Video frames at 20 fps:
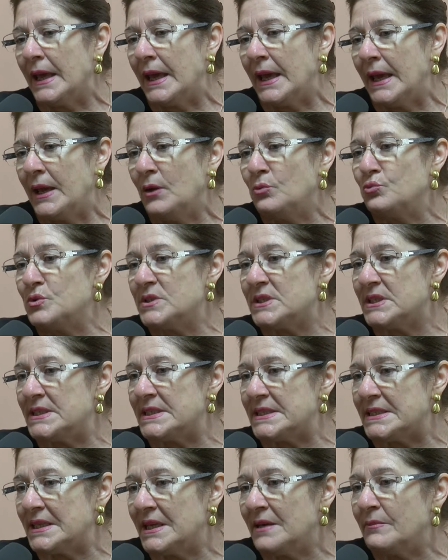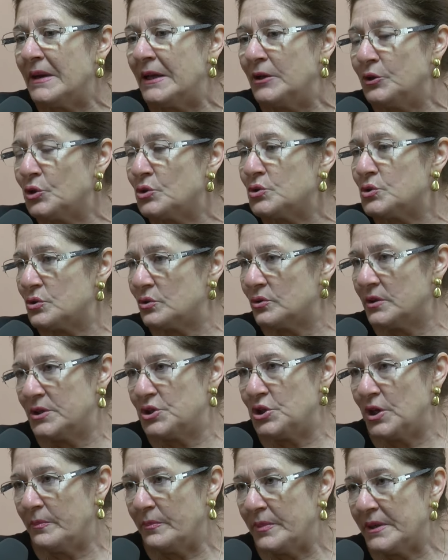È un sistema il nostro che
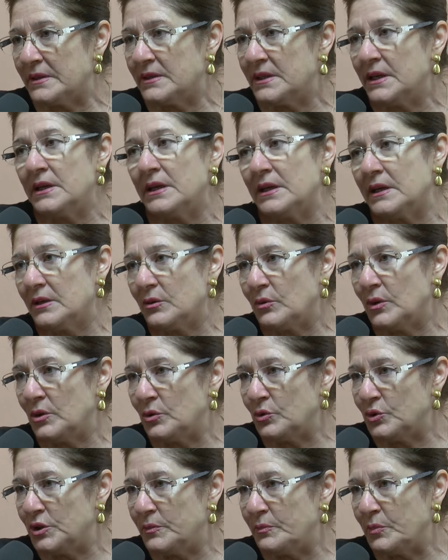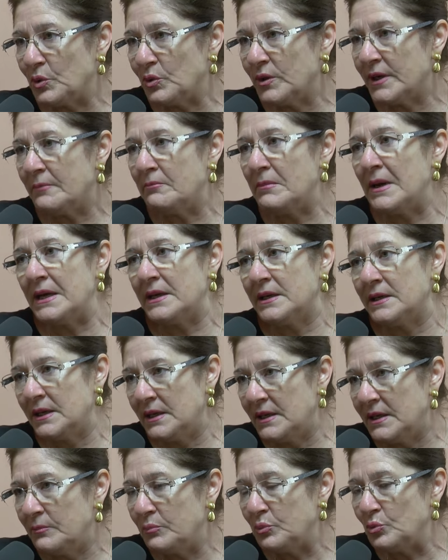ci appartiene che è quello di programmare
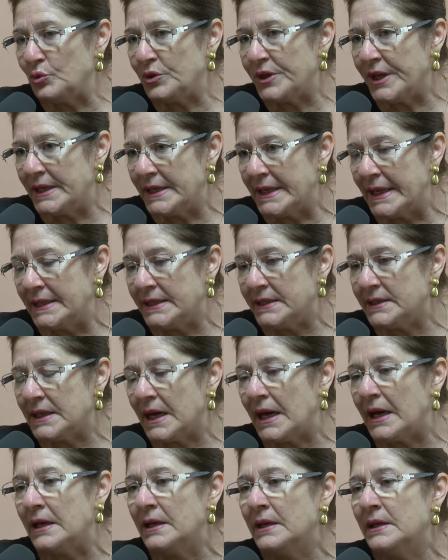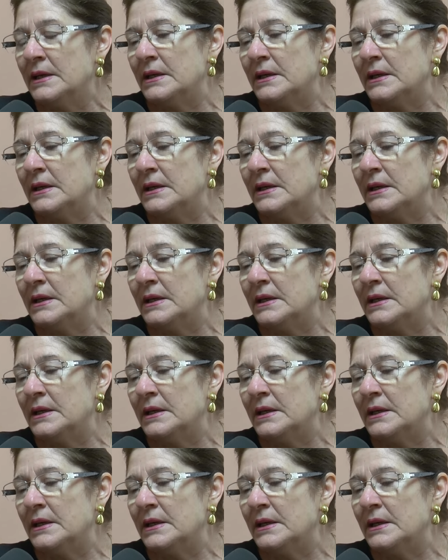nelle pluriennalità.